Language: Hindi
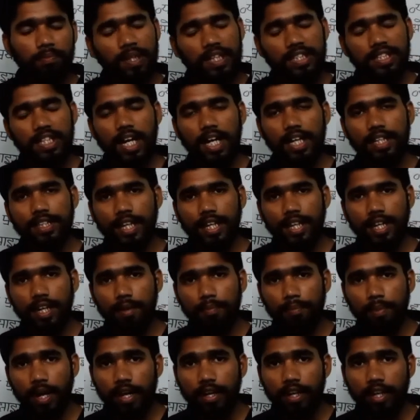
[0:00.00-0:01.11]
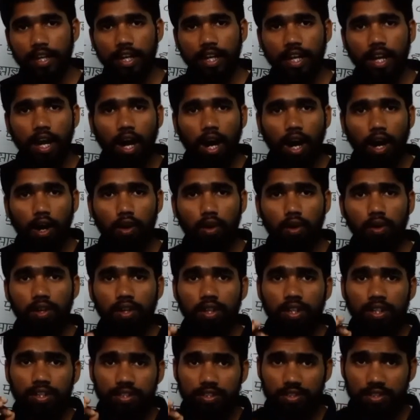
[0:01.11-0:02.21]
मज़ा आ जाएगा प्यारे और
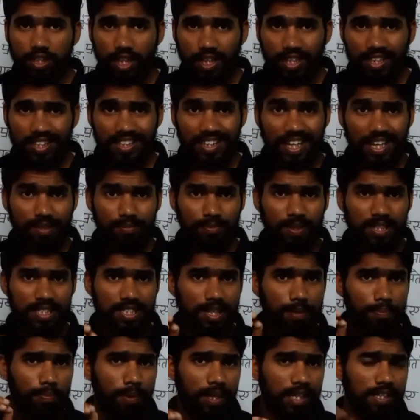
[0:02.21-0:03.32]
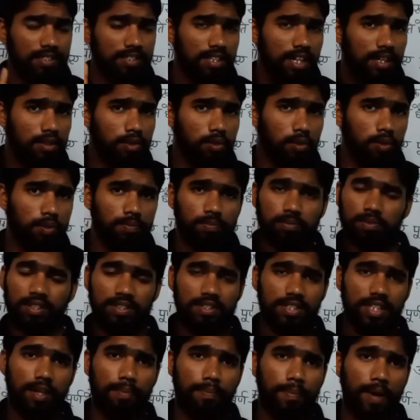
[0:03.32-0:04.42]
सत्तर में से पैंसठ तो
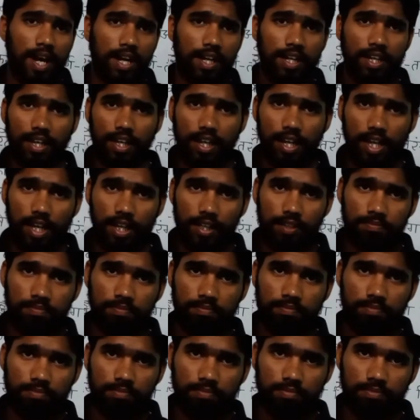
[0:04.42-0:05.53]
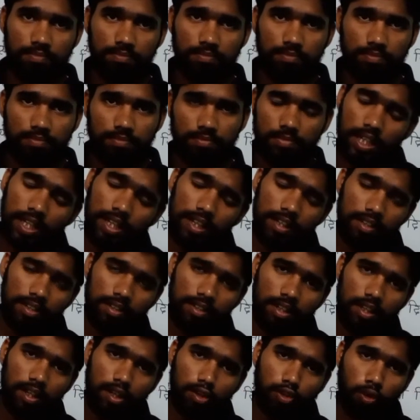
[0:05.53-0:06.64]
किसी का मान नहीं है ठीक
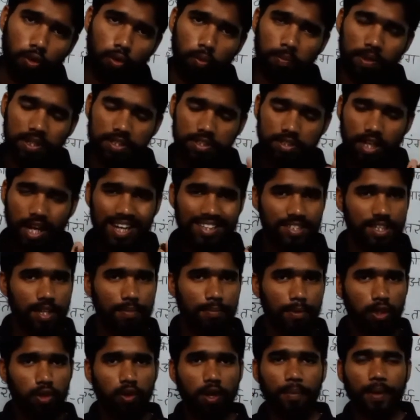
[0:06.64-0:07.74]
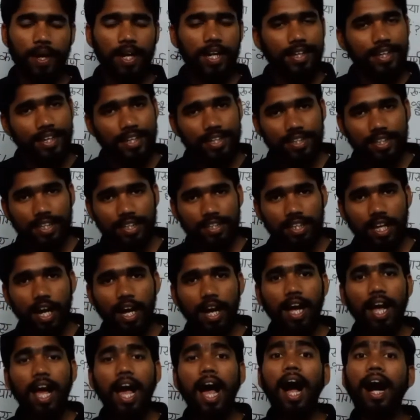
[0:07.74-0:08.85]
तो बस आज का वीडियो हमारा यहीं तक था
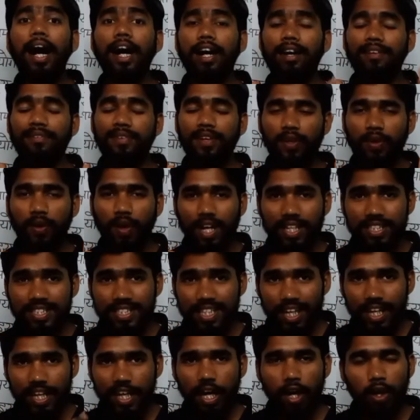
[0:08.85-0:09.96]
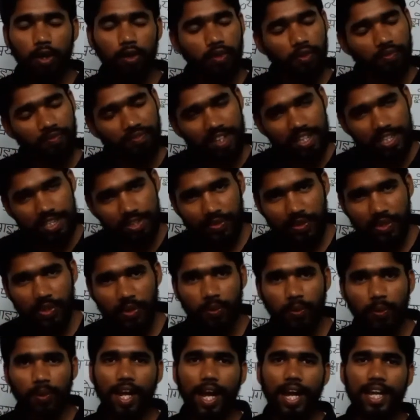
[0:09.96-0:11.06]
अगर वीडियो अच्छा लगा हो तो प्लीज़ वीडियो
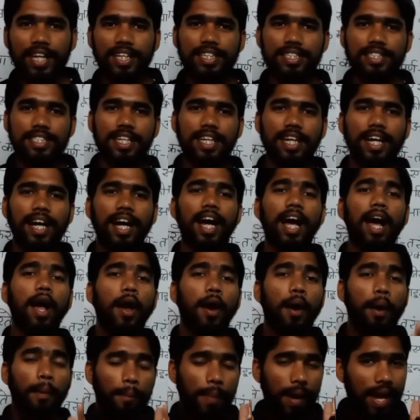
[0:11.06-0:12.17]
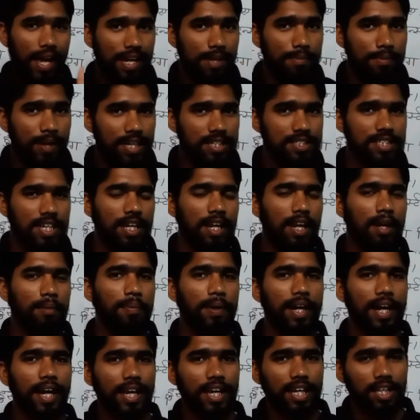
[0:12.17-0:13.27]
को लाइक कीजिएगा पहली बार चैनल
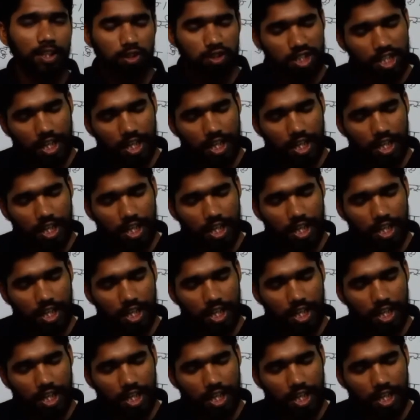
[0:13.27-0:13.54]
पर आए हैं तो